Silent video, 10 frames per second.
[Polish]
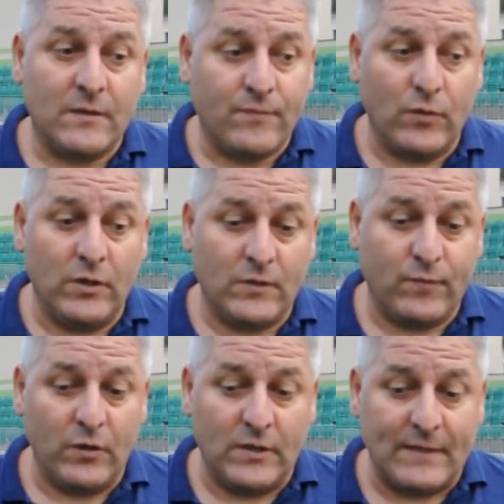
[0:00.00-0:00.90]
swoich,
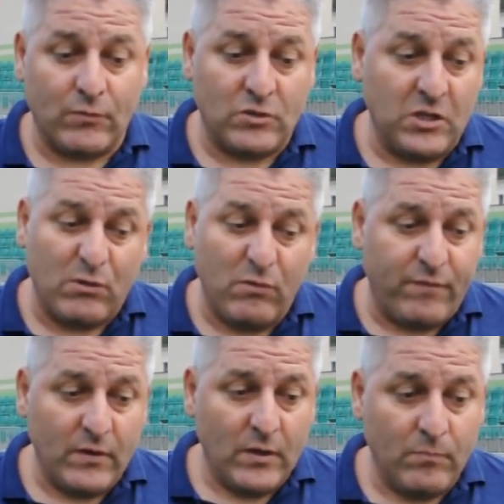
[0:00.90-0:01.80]
swoich zawodników,